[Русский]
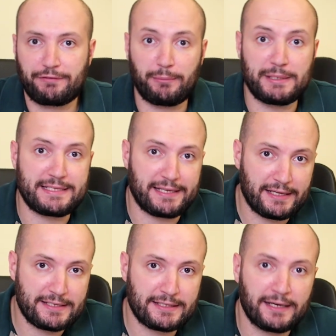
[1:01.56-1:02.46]
вам
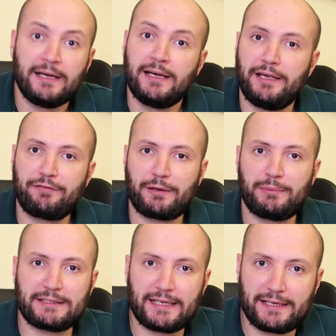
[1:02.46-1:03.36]
интересна, и в
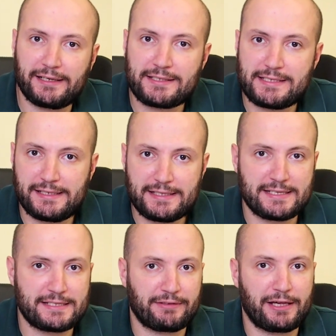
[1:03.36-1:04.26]
комментариях
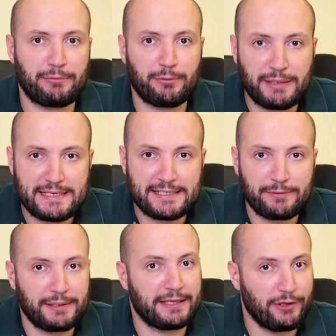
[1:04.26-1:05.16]
делиться своими
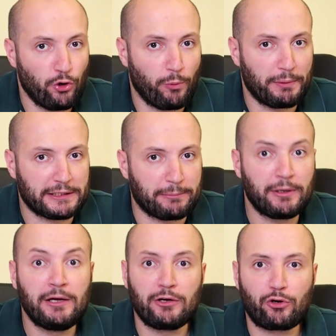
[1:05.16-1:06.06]
мыслями и опытом.
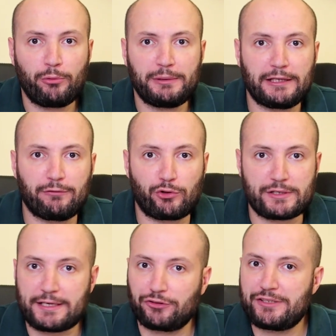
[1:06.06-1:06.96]
Кроме того,
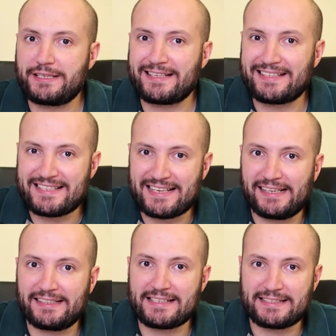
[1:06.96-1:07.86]
расскажите о
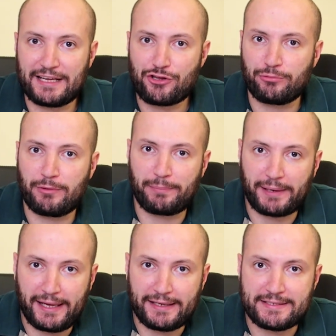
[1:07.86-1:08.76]
социально значимом
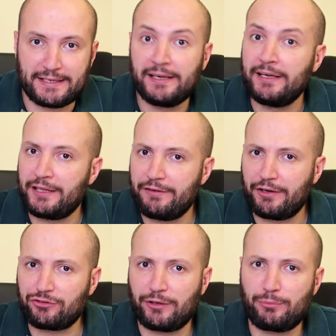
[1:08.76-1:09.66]
проекте,
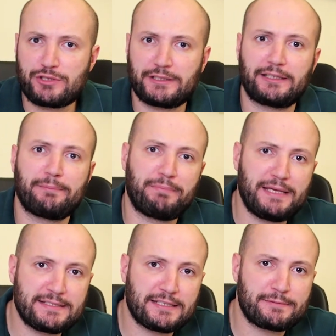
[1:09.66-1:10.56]
неважно, будет это
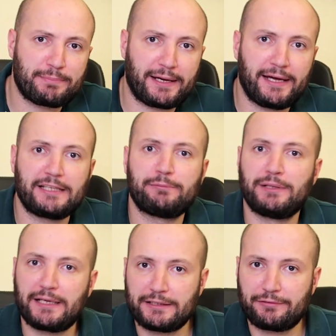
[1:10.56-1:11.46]
бизнес-проект,
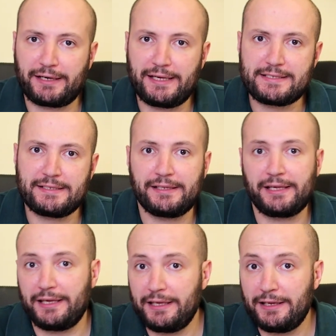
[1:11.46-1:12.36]
благотворительный
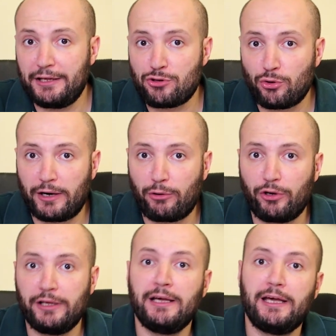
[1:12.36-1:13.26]
или еще
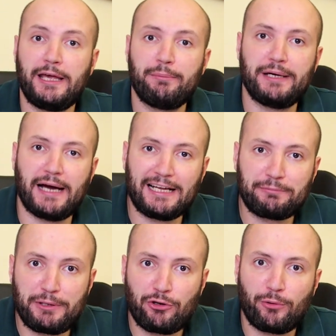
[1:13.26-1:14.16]
какой, и мы
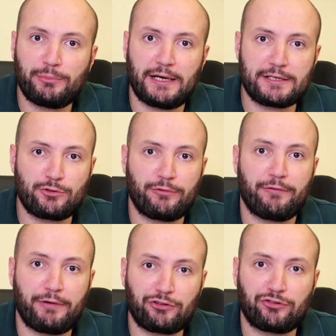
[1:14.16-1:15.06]
отберем на основе
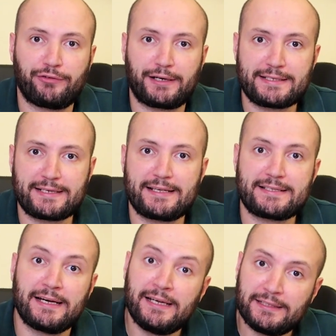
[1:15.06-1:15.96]
вашего
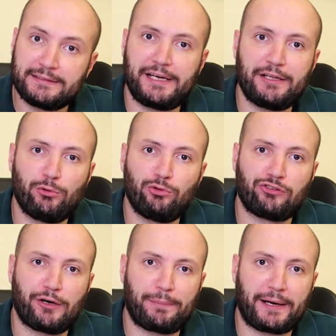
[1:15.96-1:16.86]
рассказа три
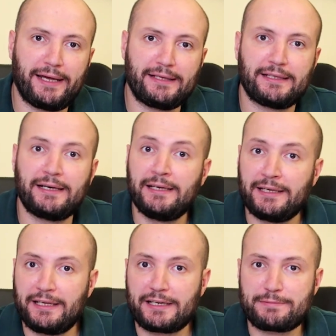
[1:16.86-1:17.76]
лучших проекта
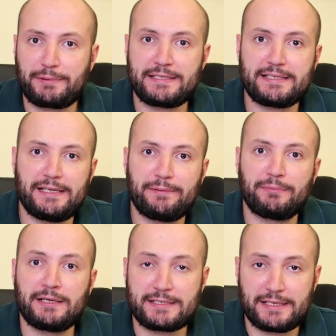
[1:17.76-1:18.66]
и
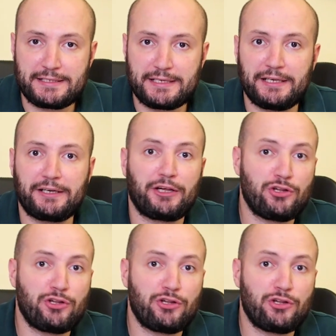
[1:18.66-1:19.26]
распределим среди них